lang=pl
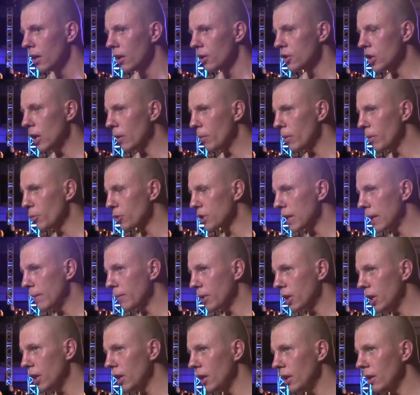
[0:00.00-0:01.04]
Chciałbym
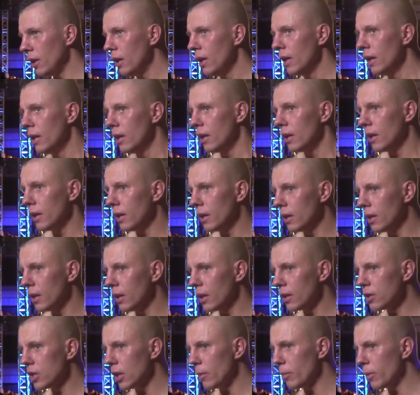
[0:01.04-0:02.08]
ósemki, yy,
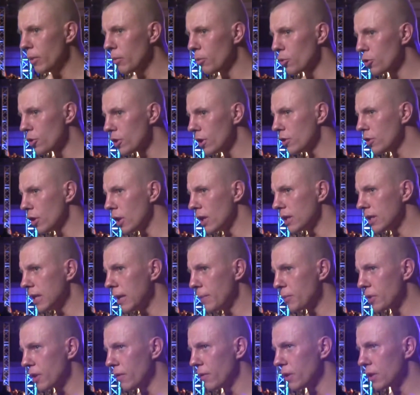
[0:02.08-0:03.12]
chciałbym już coraz
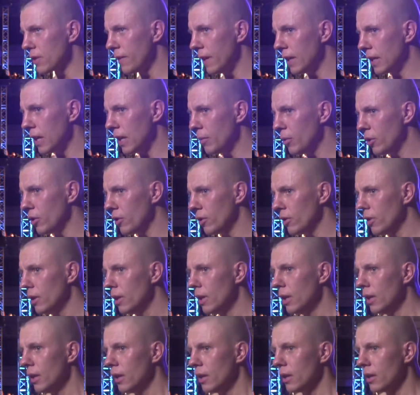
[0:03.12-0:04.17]
lepsze wyzwania, bo
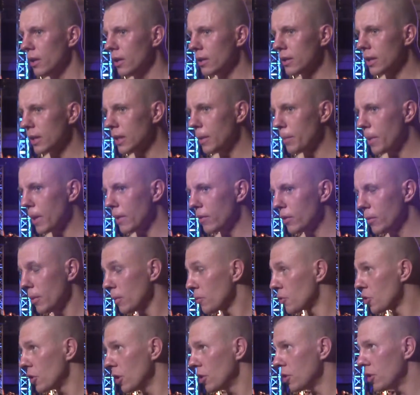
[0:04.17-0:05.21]
yy, tak naprawdę
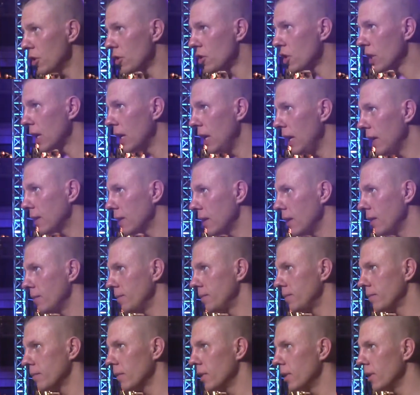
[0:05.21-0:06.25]
mam 34 lata.
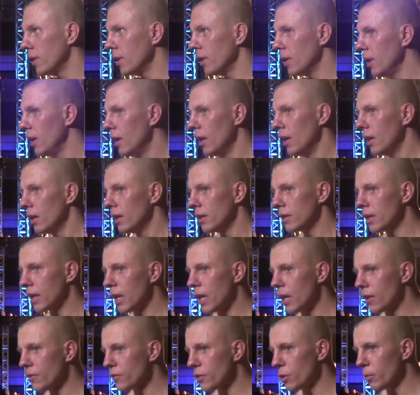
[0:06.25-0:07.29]
tak
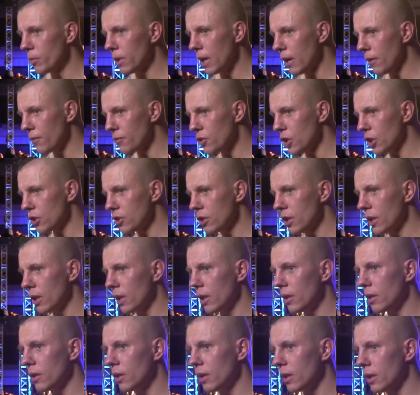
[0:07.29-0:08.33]
jak wspomniałem
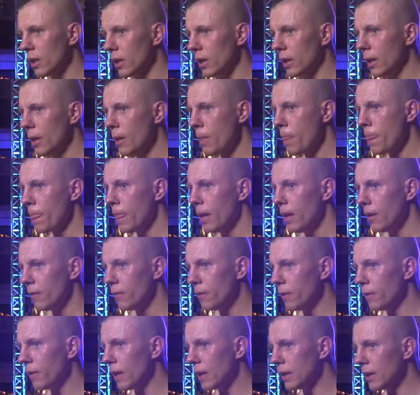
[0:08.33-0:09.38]
wcześniej w
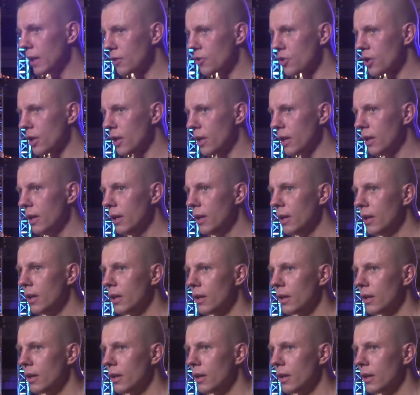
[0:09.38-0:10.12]
wywiadach, że